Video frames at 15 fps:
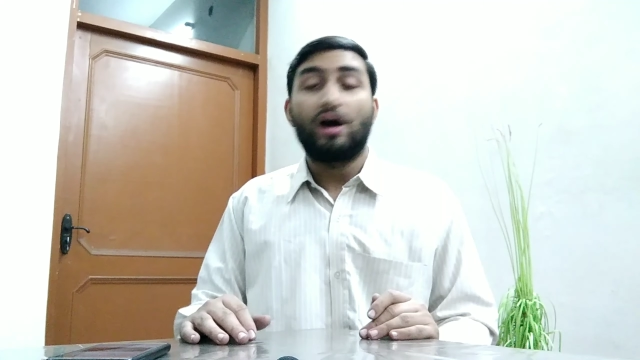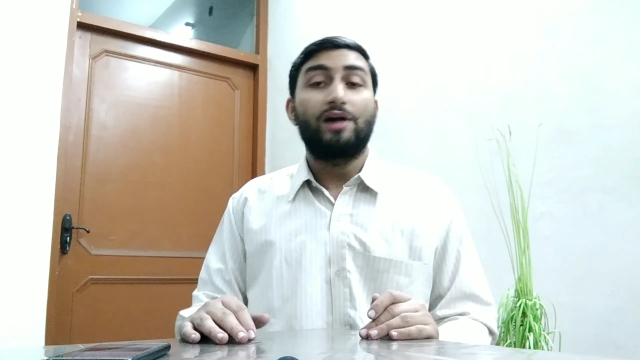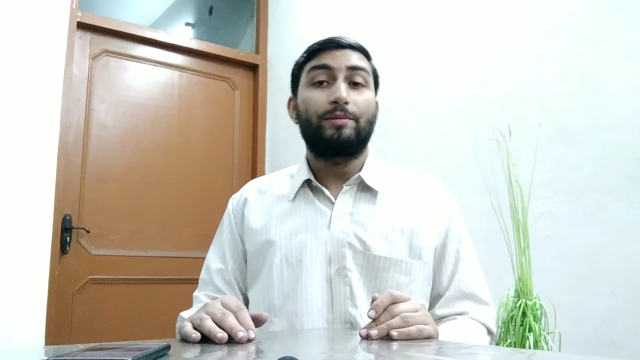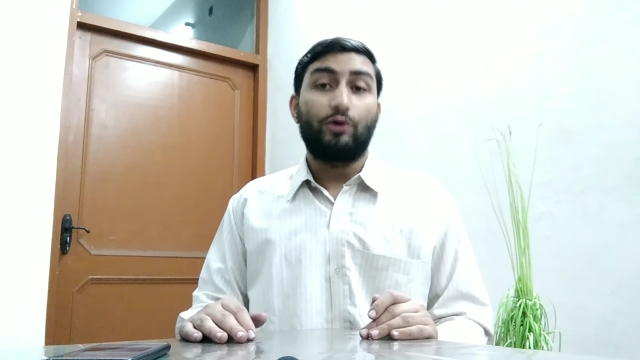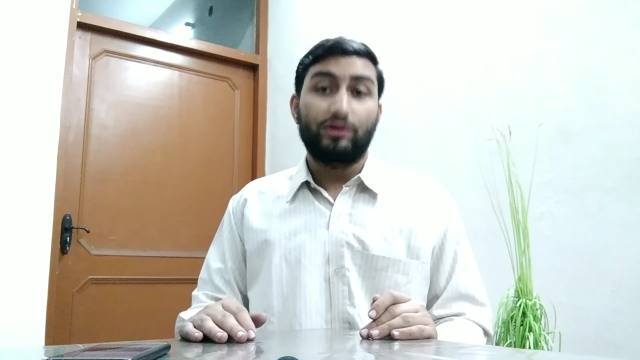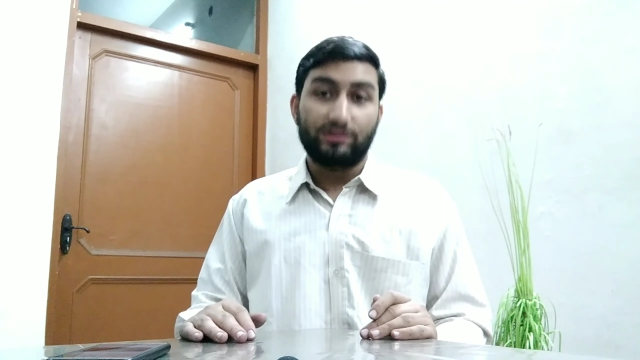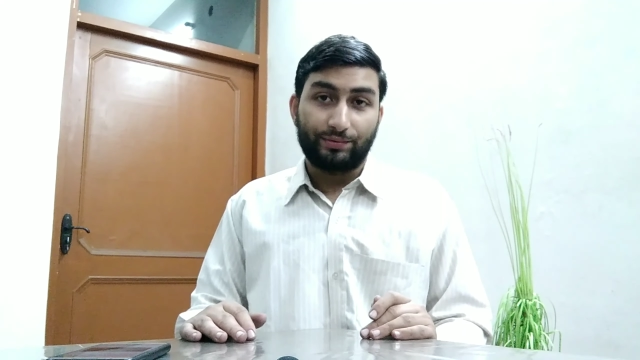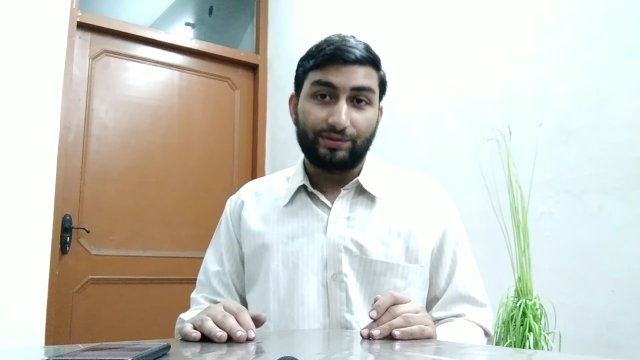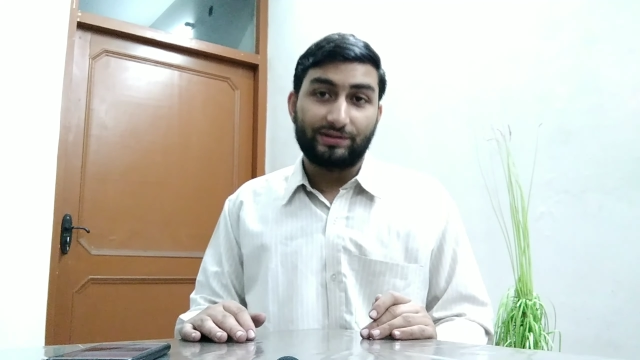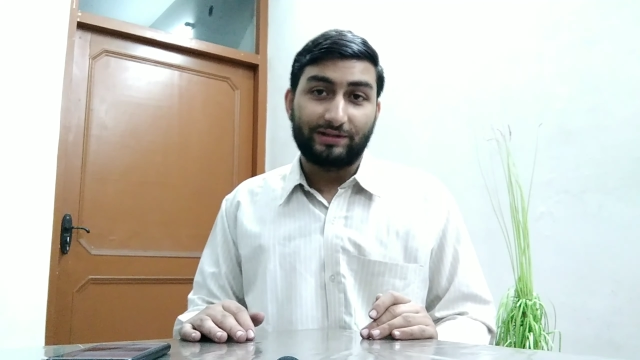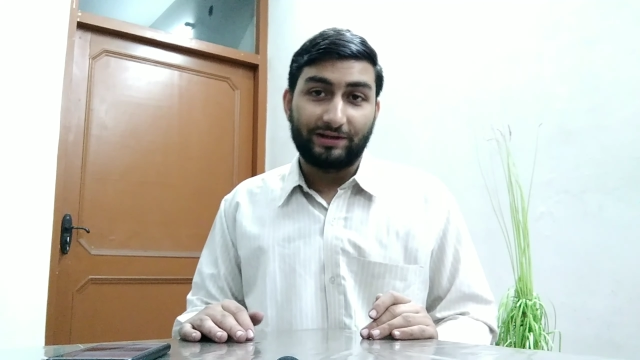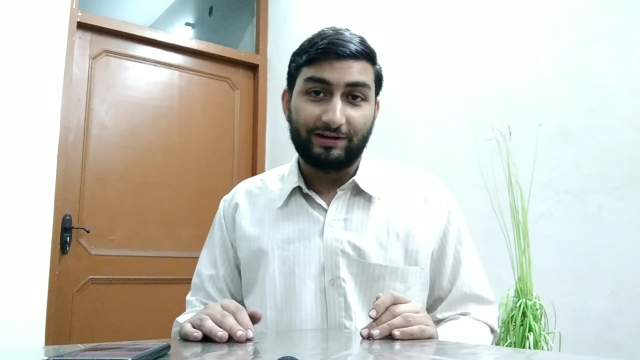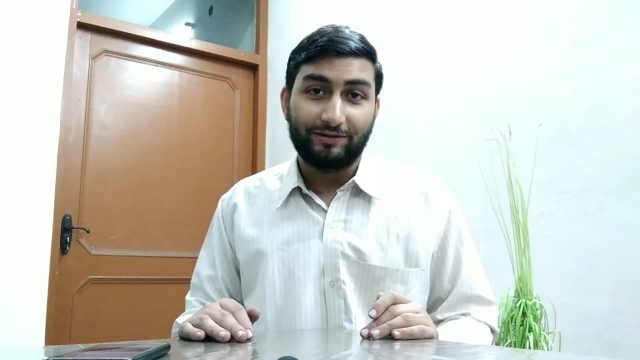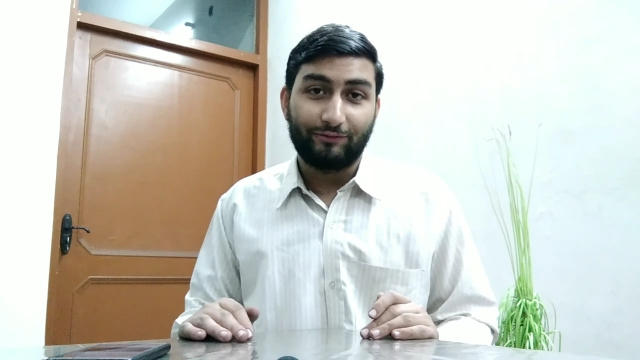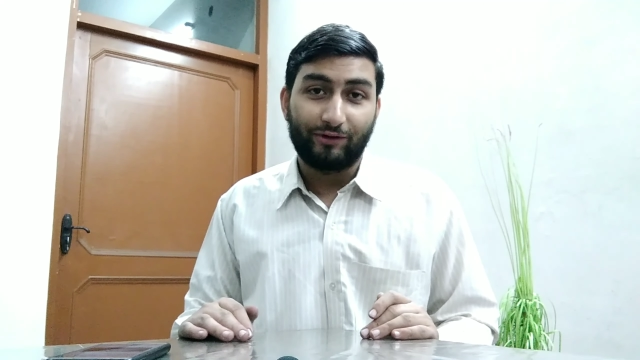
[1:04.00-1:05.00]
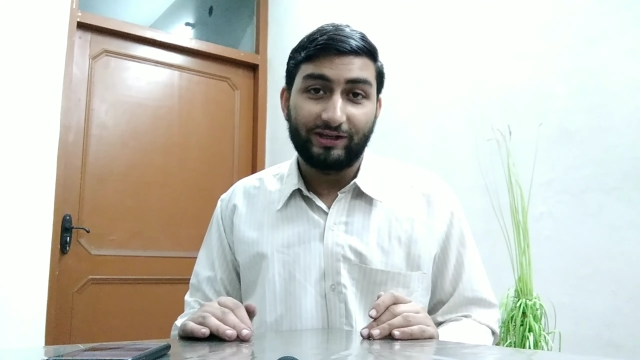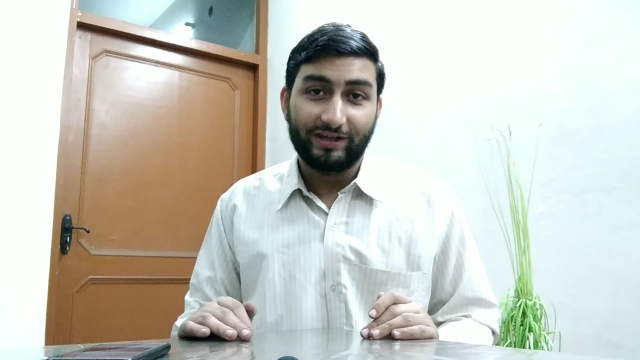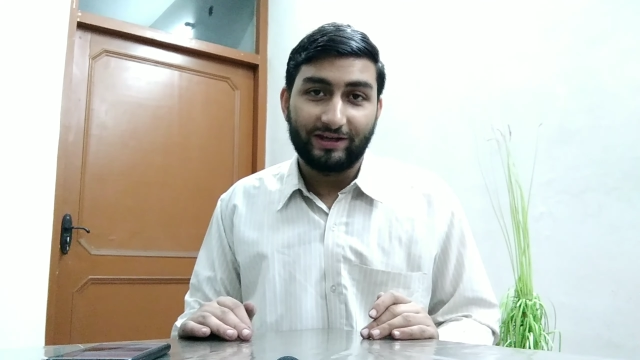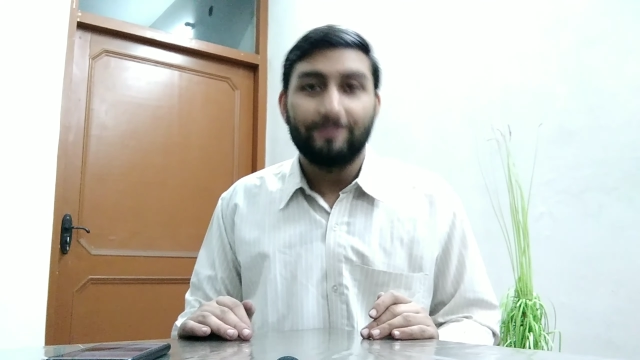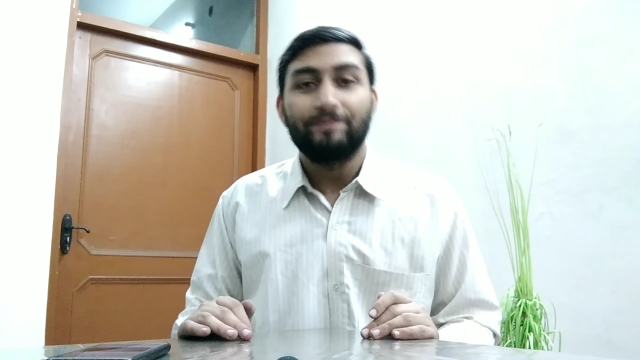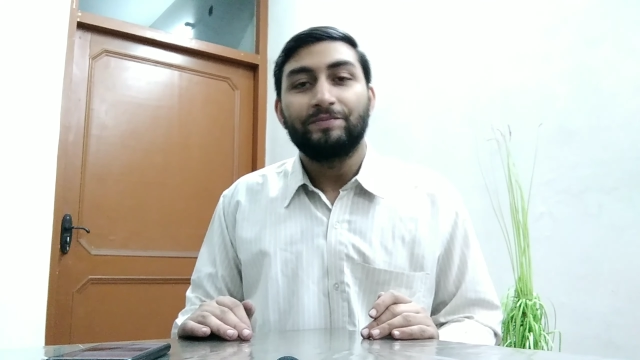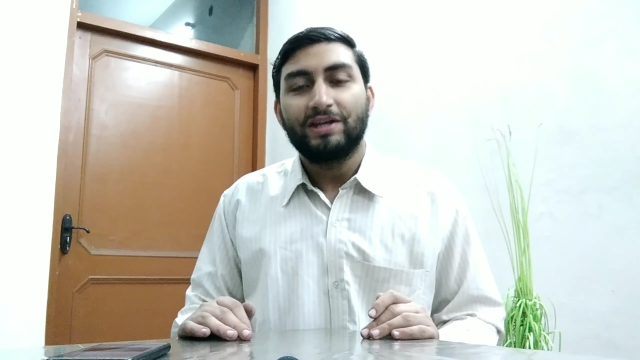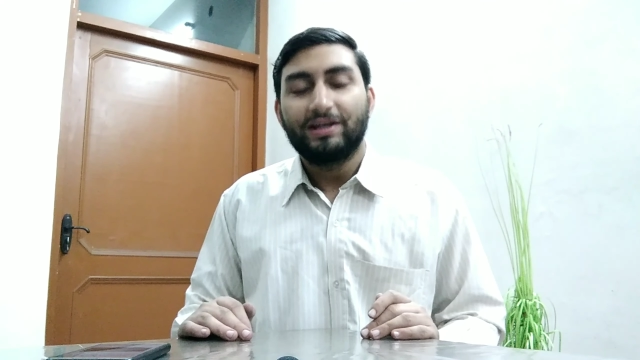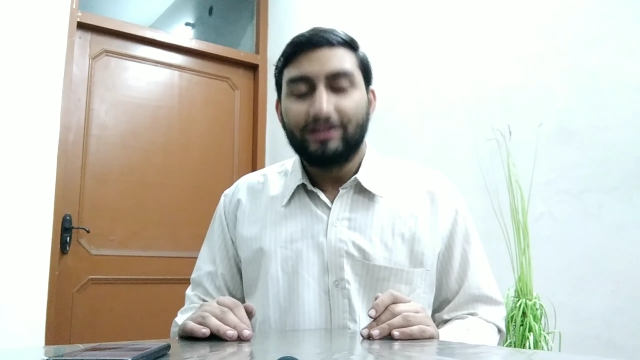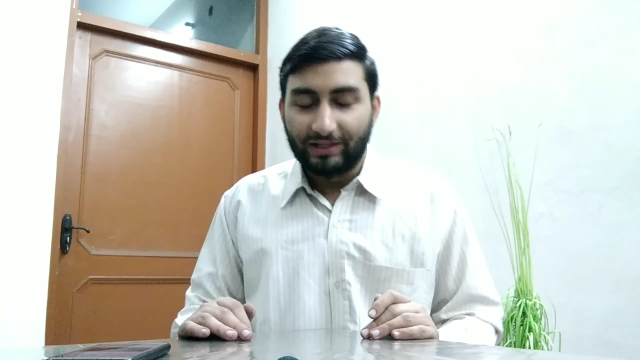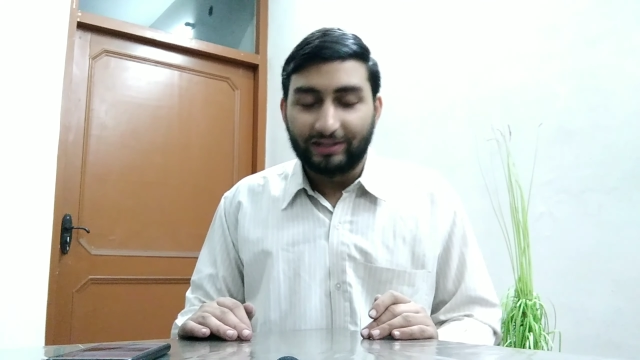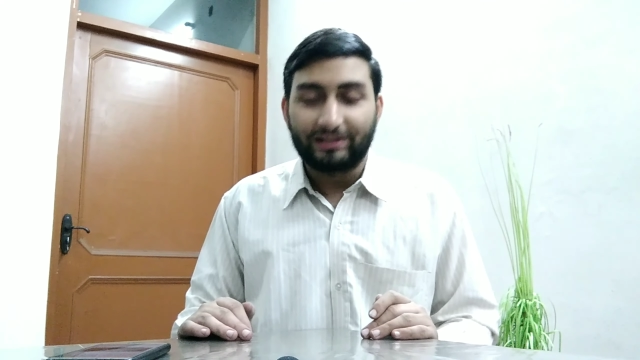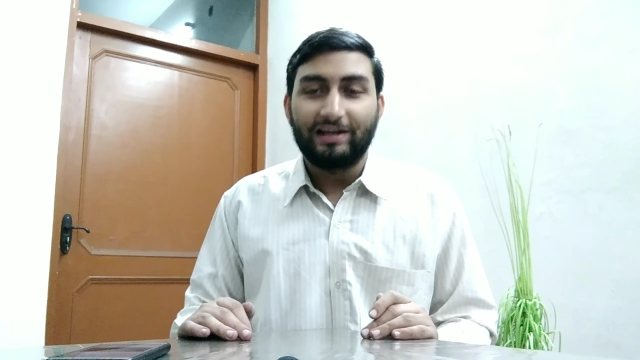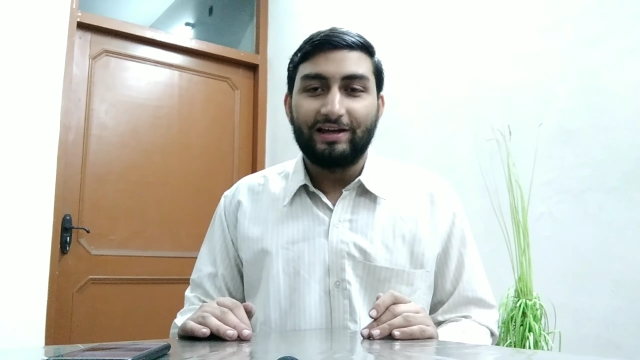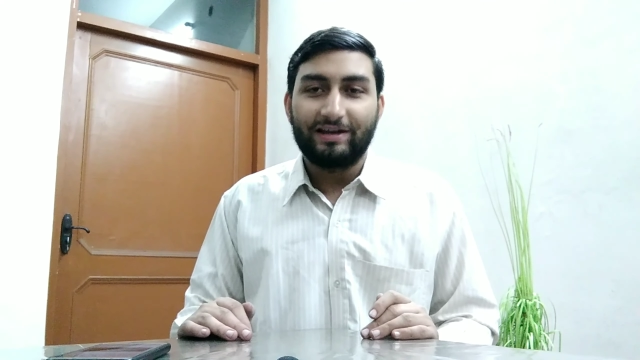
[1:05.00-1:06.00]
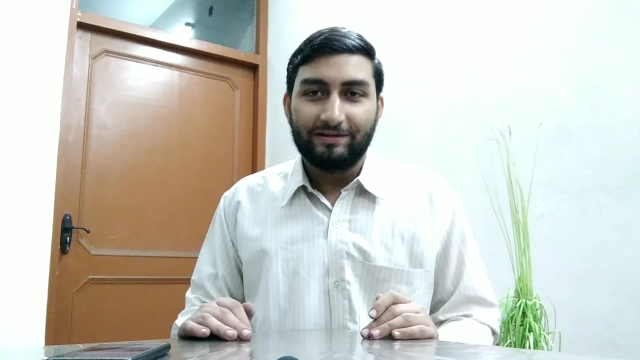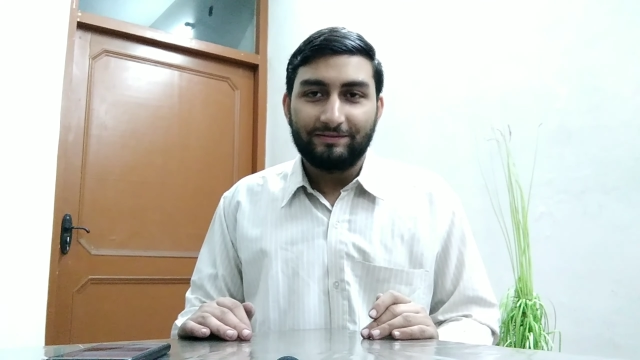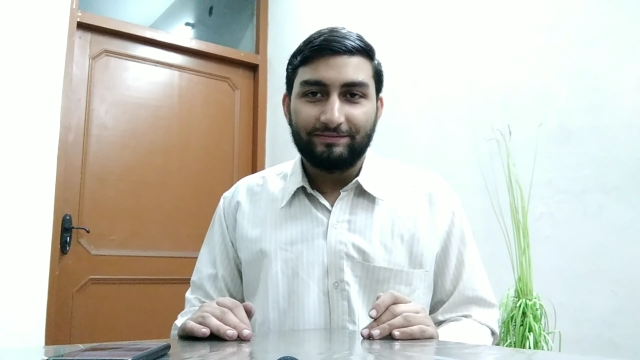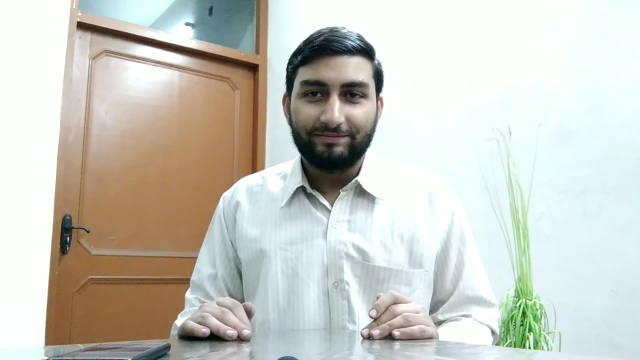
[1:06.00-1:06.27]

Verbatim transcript: कार बहुत जबरदस्त रहने वाली है देखते हैं